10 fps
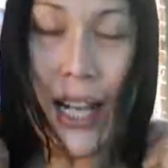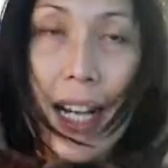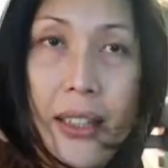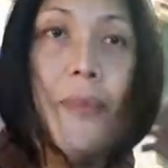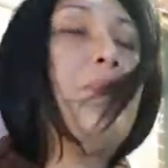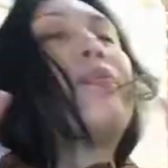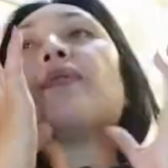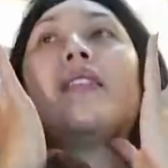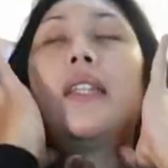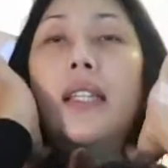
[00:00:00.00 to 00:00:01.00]
that,
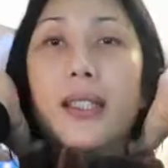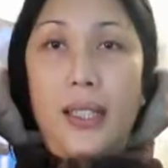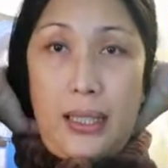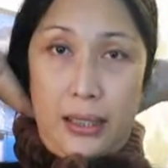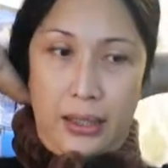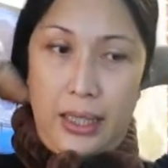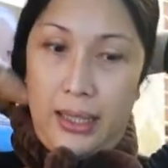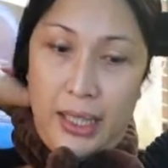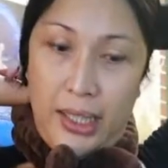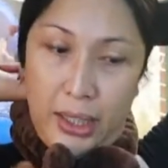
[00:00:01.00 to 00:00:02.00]
it's a uh,
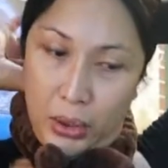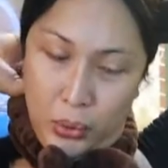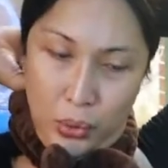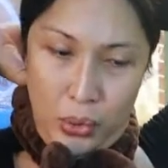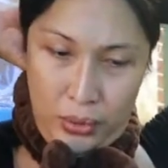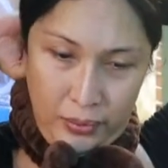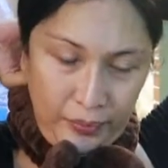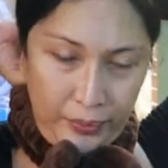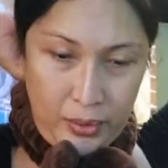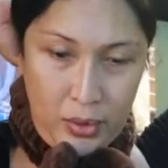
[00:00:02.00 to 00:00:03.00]
ECQ
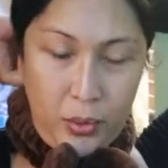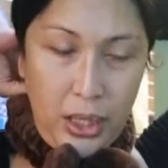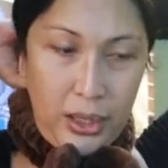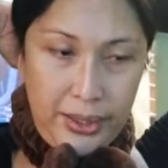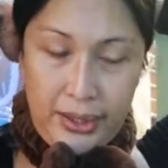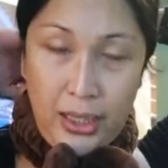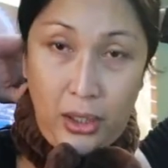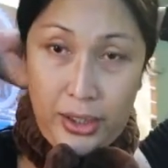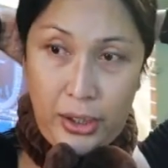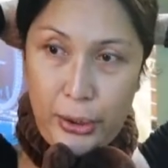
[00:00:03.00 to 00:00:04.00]
we are still
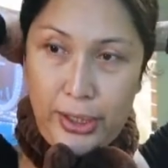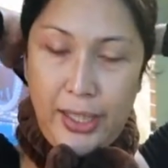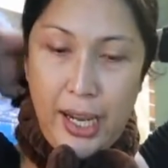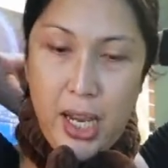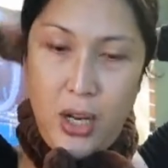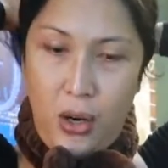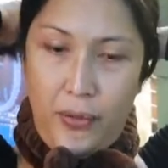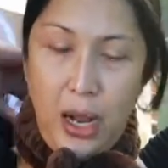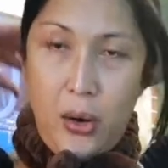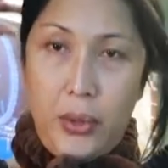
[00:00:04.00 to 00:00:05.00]
on the third day of
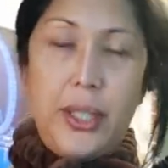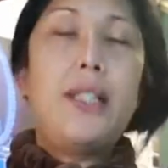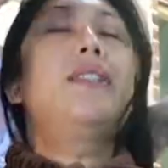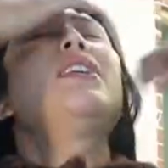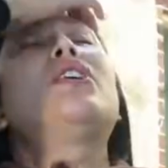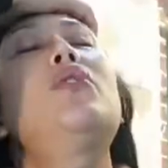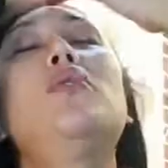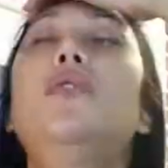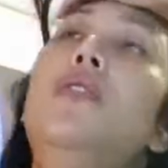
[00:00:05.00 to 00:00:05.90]
our ECQ.